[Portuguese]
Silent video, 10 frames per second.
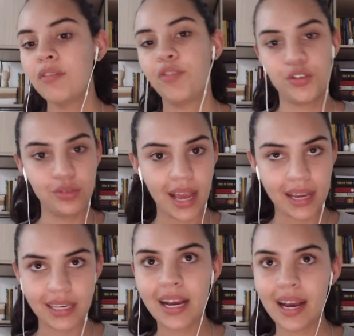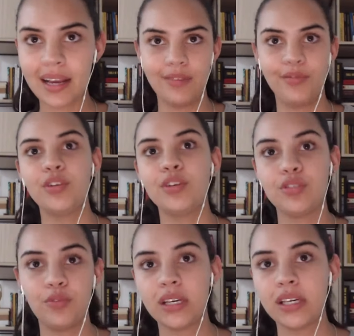Vou ajudar aqui em casa, vou
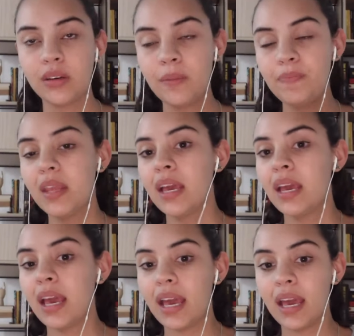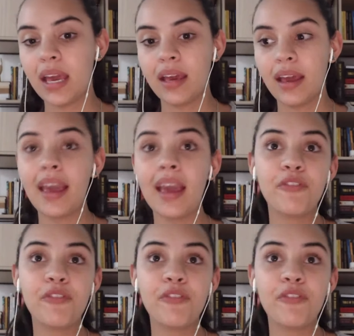isso, vou aquilo. Foi tipo um empréstimo. É, né?